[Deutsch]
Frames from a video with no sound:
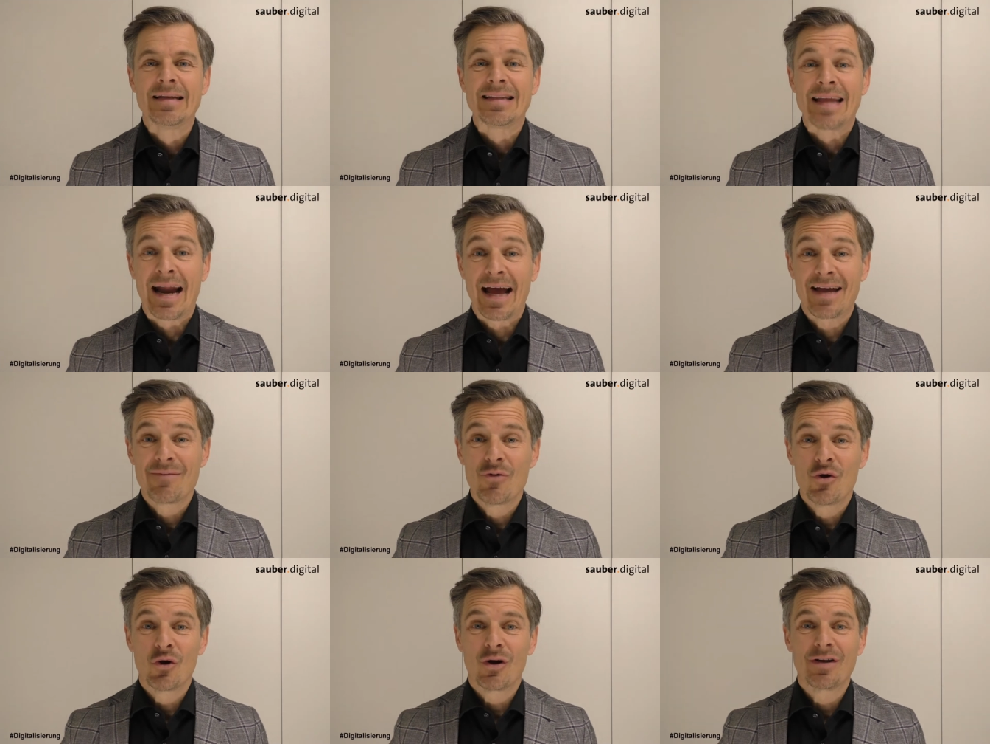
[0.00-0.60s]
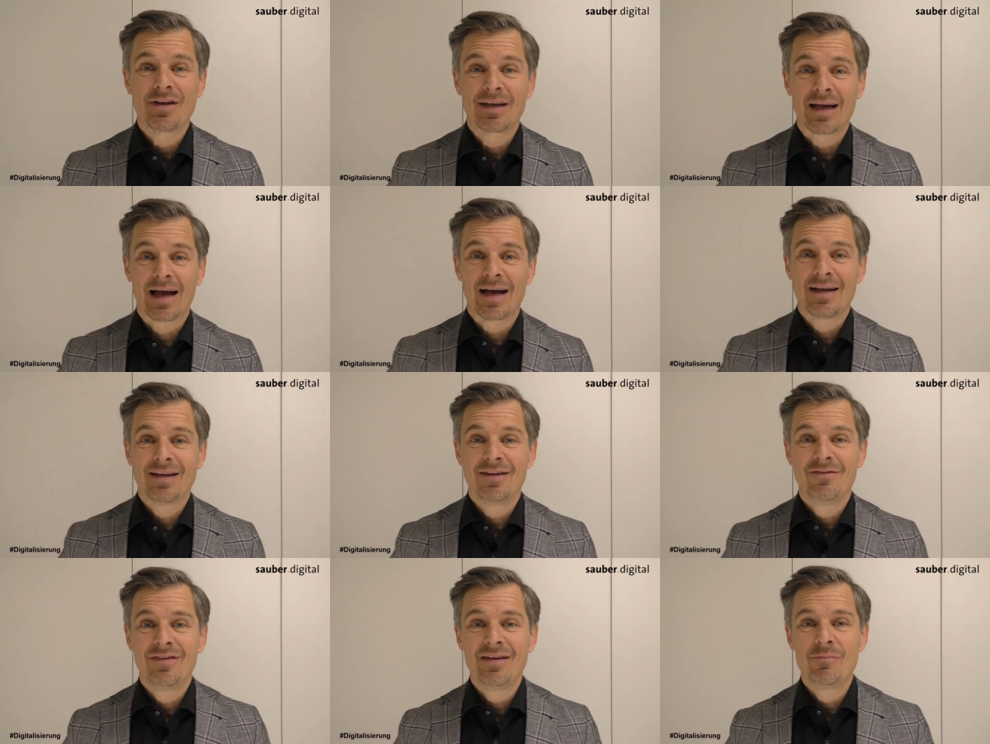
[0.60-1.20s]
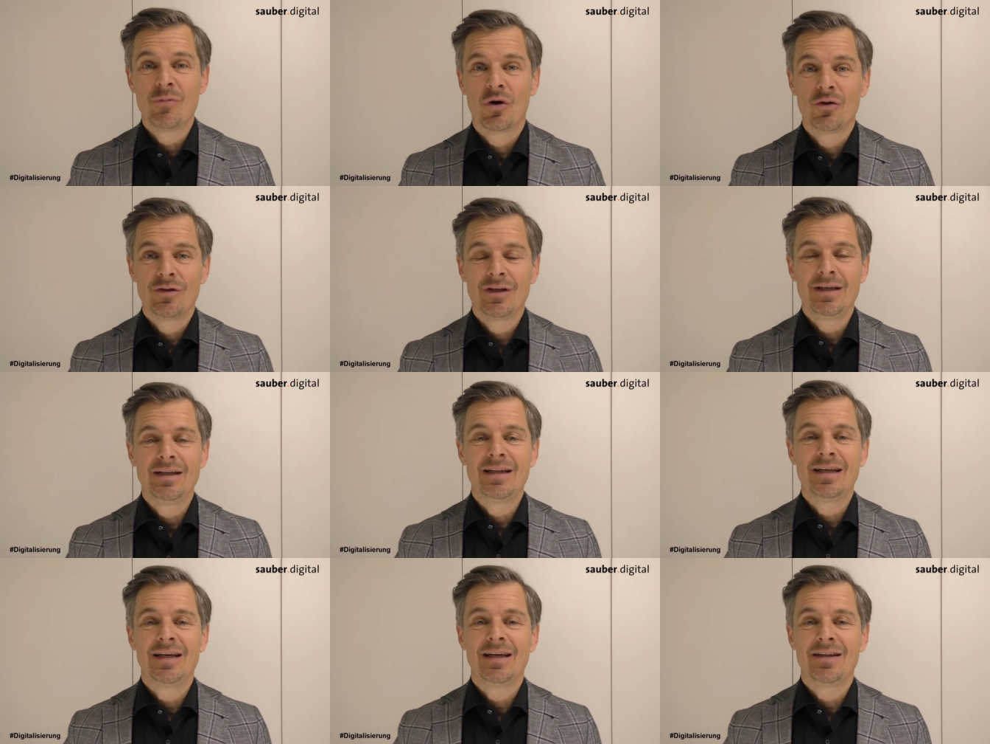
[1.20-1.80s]
drei Möglichkeiten, wie man
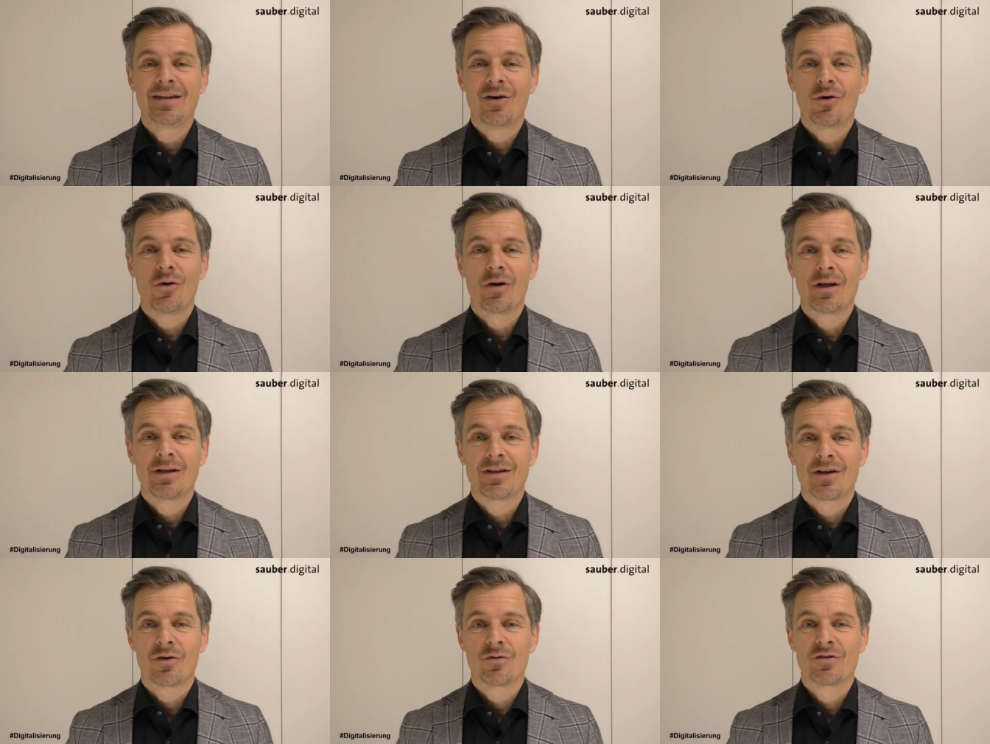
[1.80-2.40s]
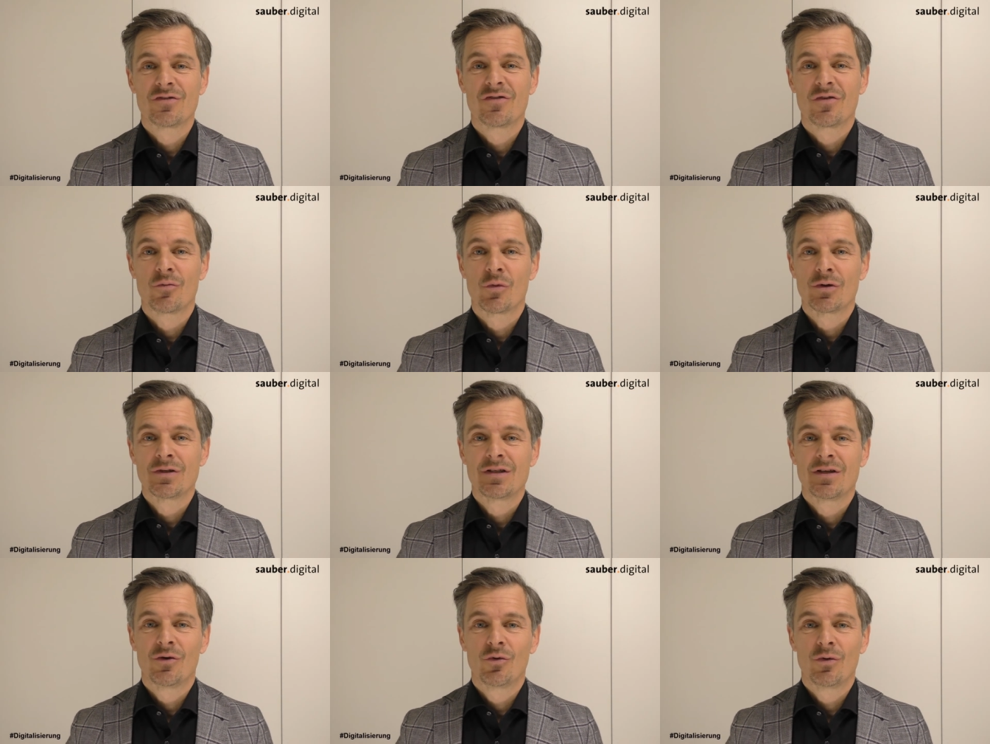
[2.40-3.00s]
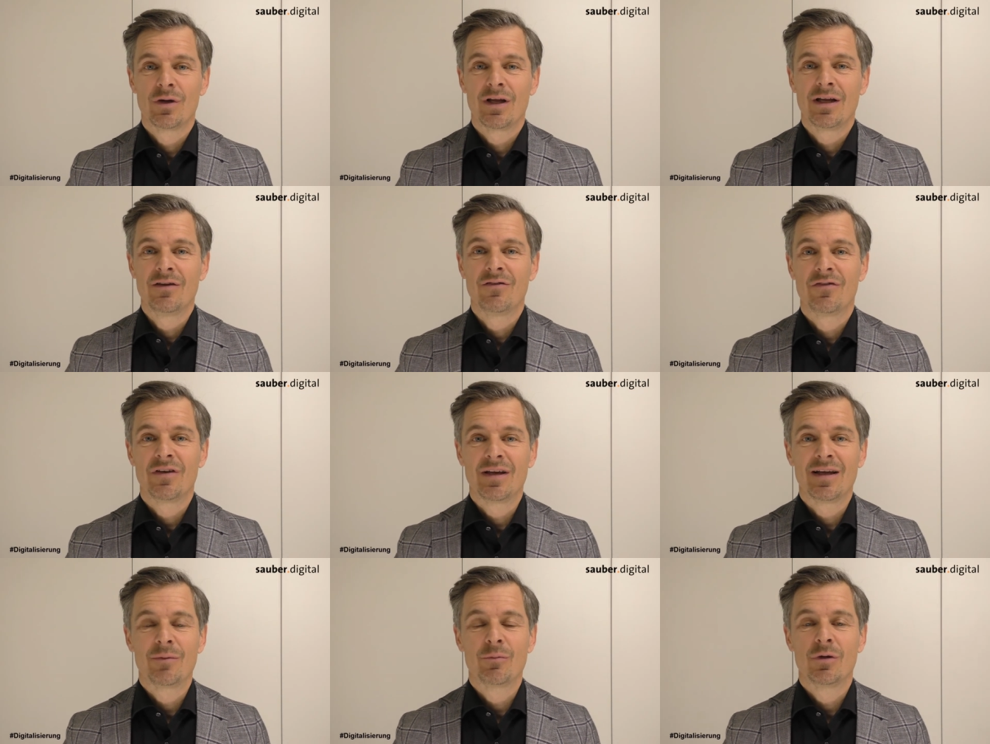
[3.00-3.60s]
die digitale Transformation in
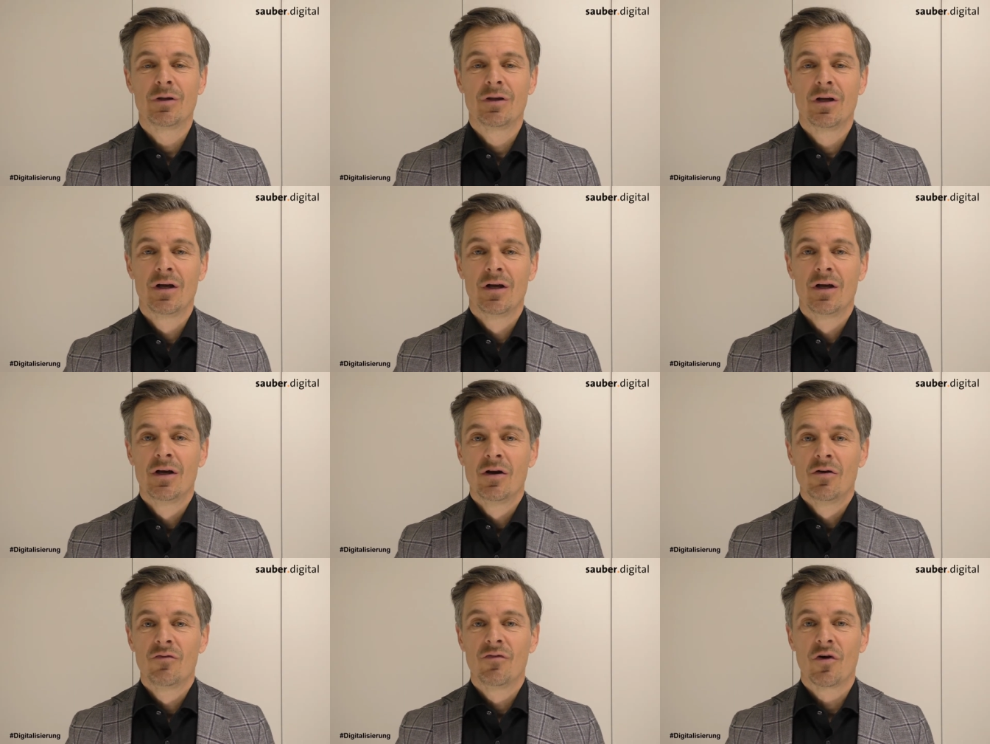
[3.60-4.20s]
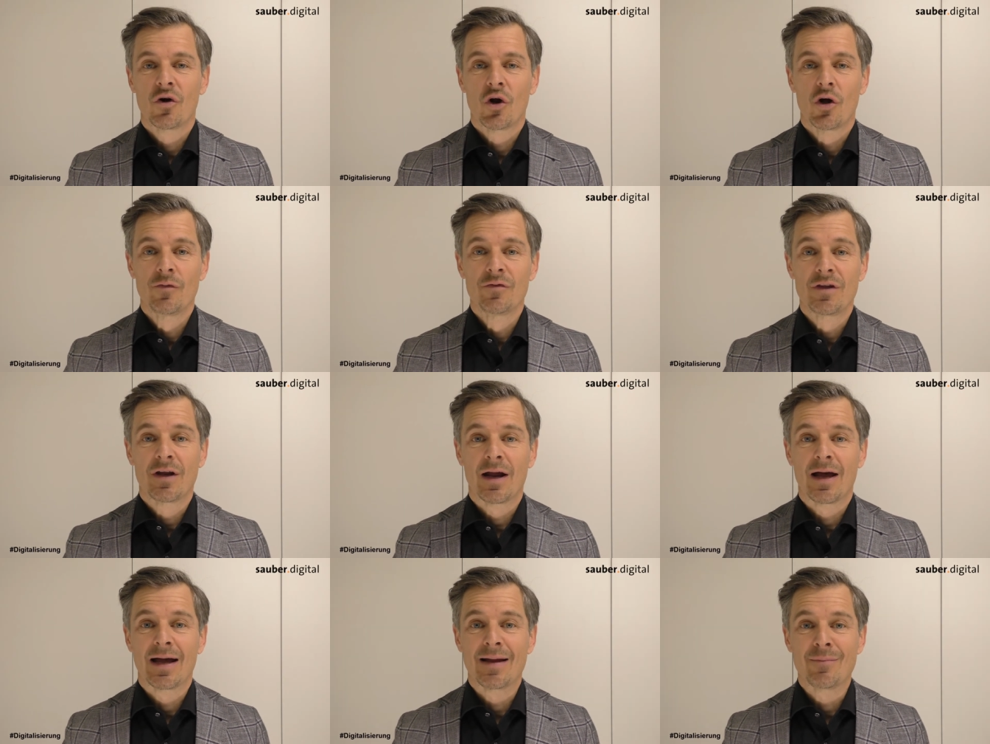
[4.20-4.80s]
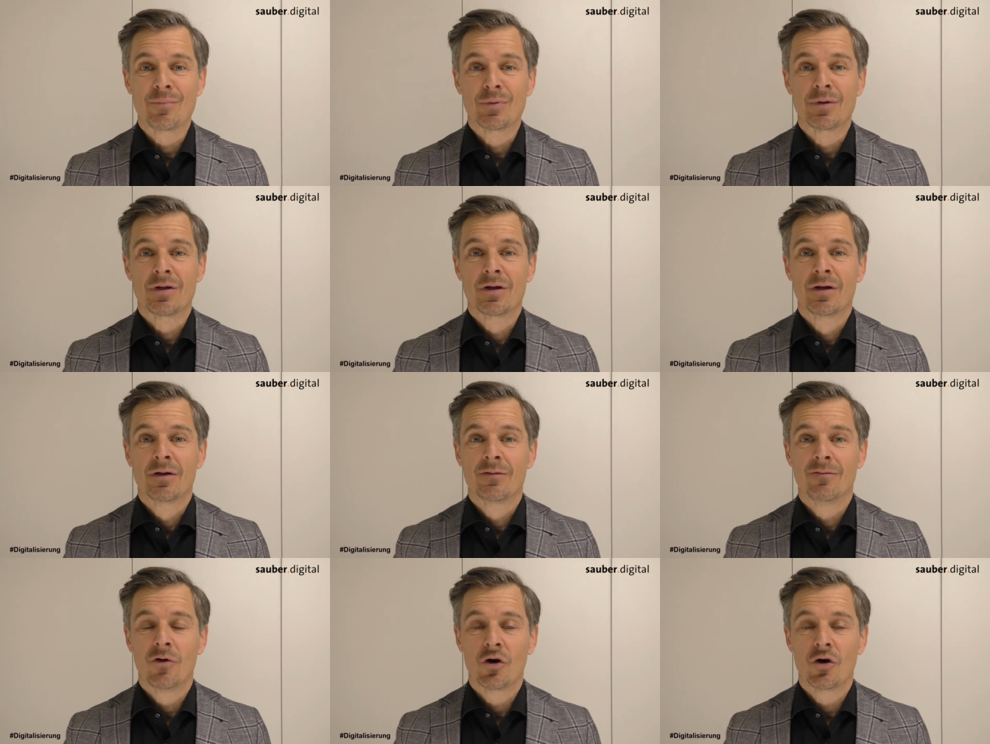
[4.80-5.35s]
Firmen vorantreibt.